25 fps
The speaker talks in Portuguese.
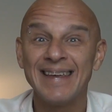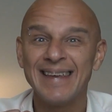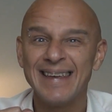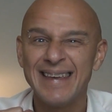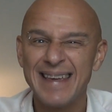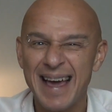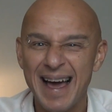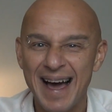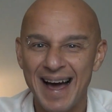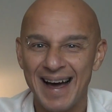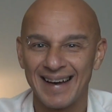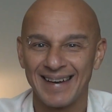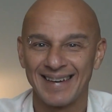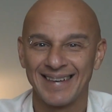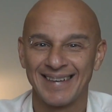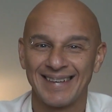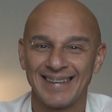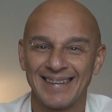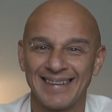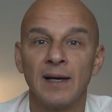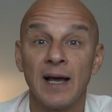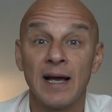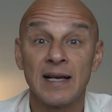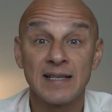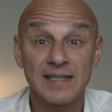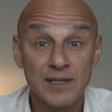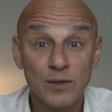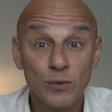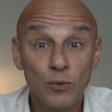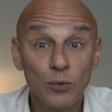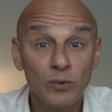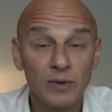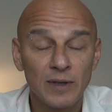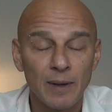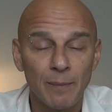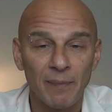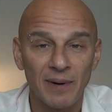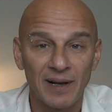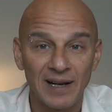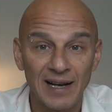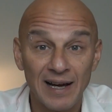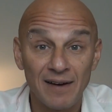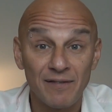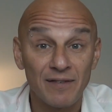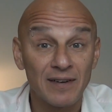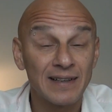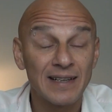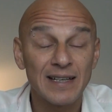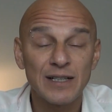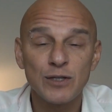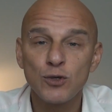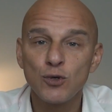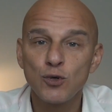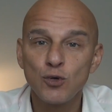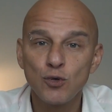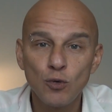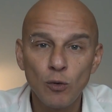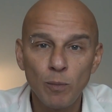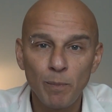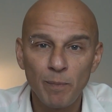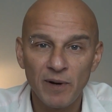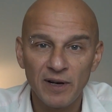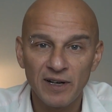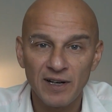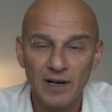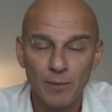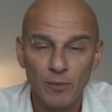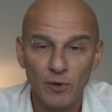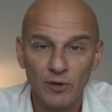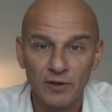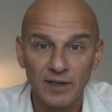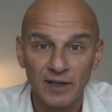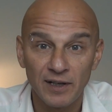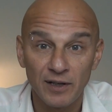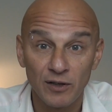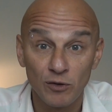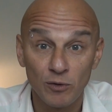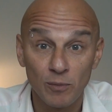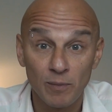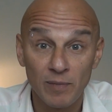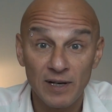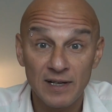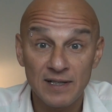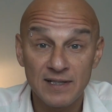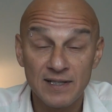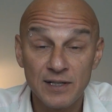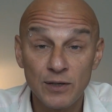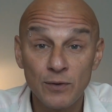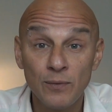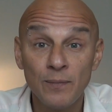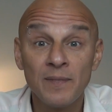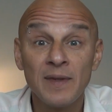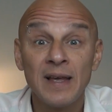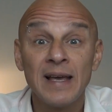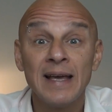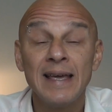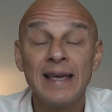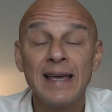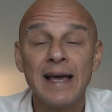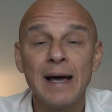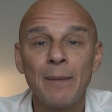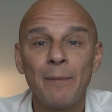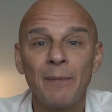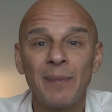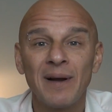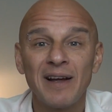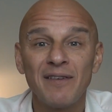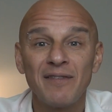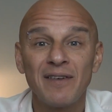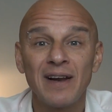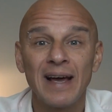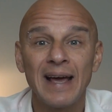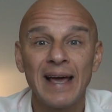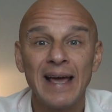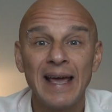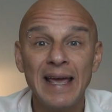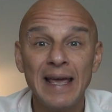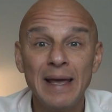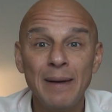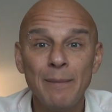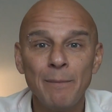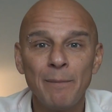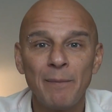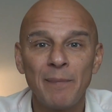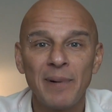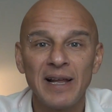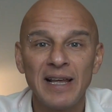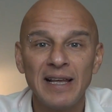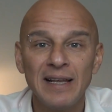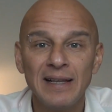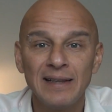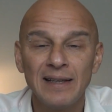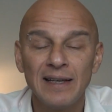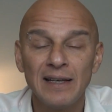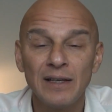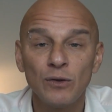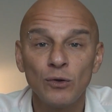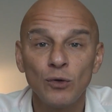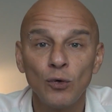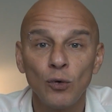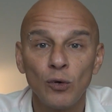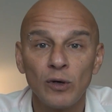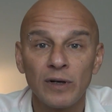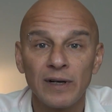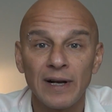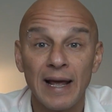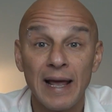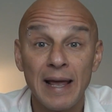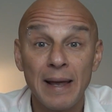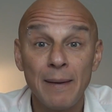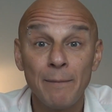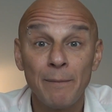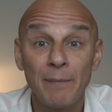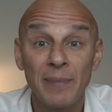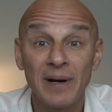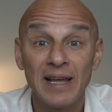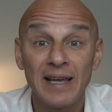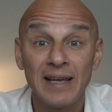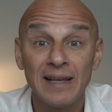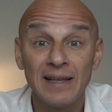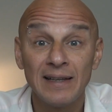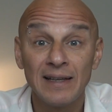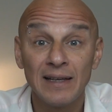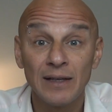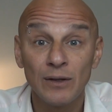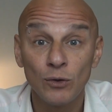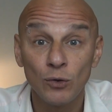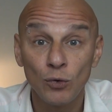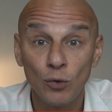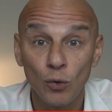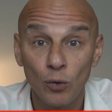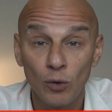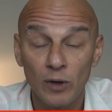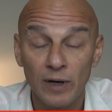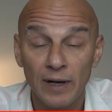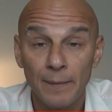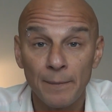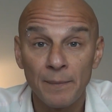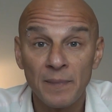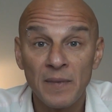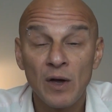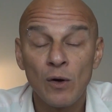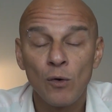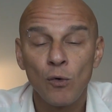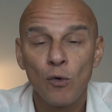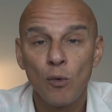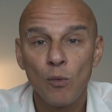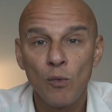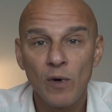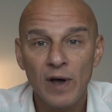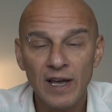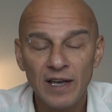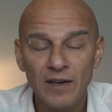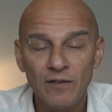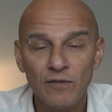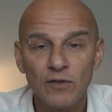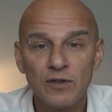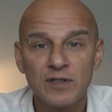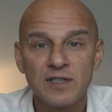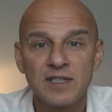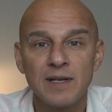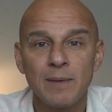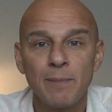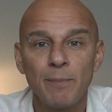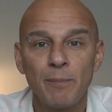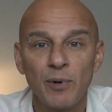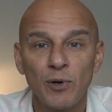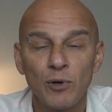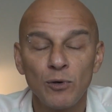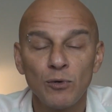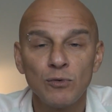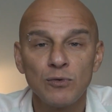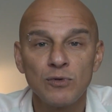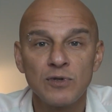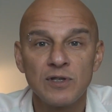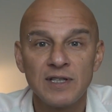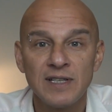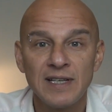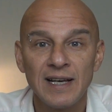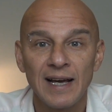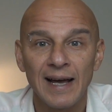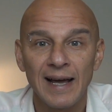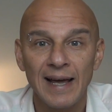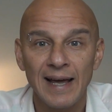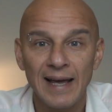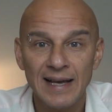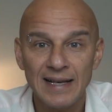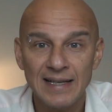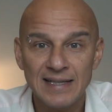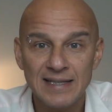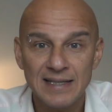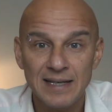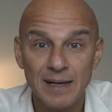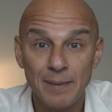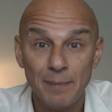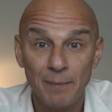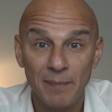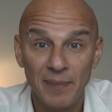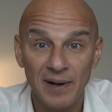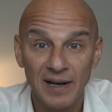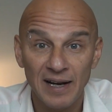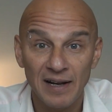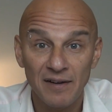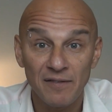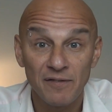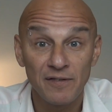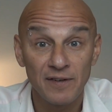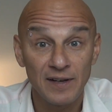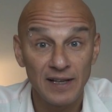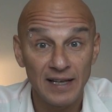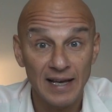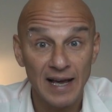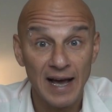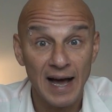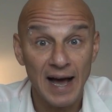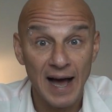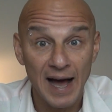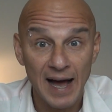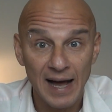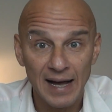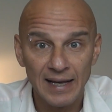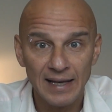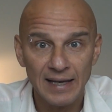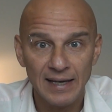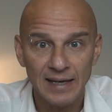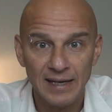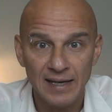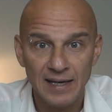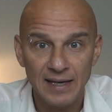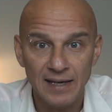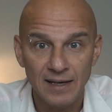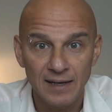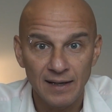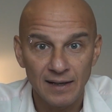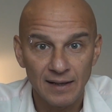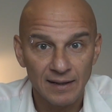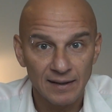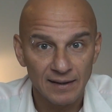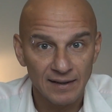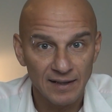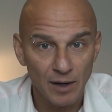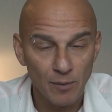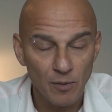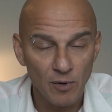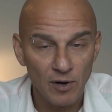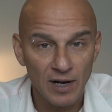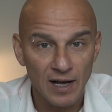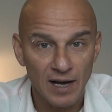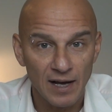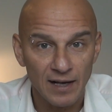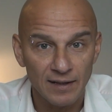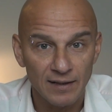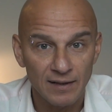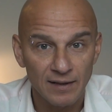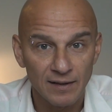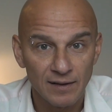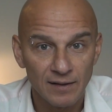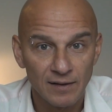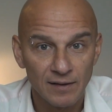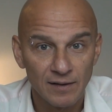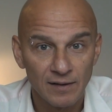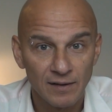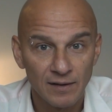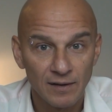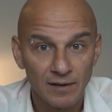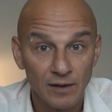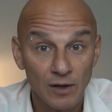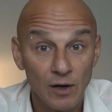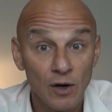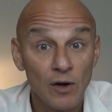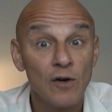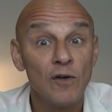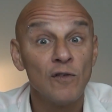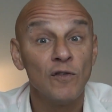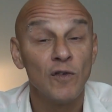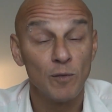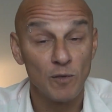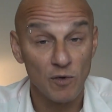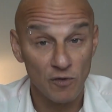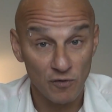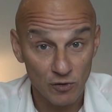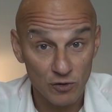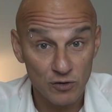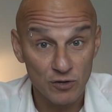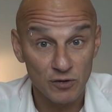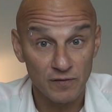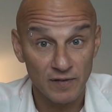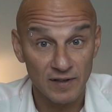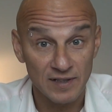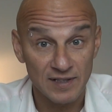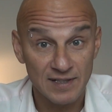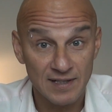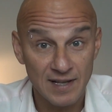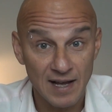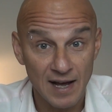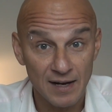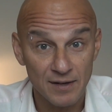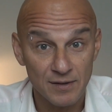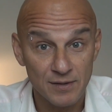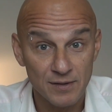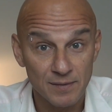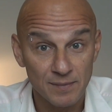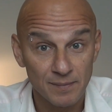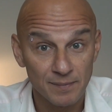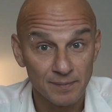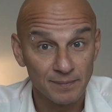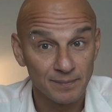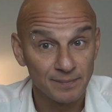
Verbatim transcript: Yeah! A segunda palavra está super na moda aqui no Brasil e é a palavra empreendedor, empreendedora. Como é que você pronuncia essa palavrinha aqui? Dá uma olhada. Vamos ouvir os universitários?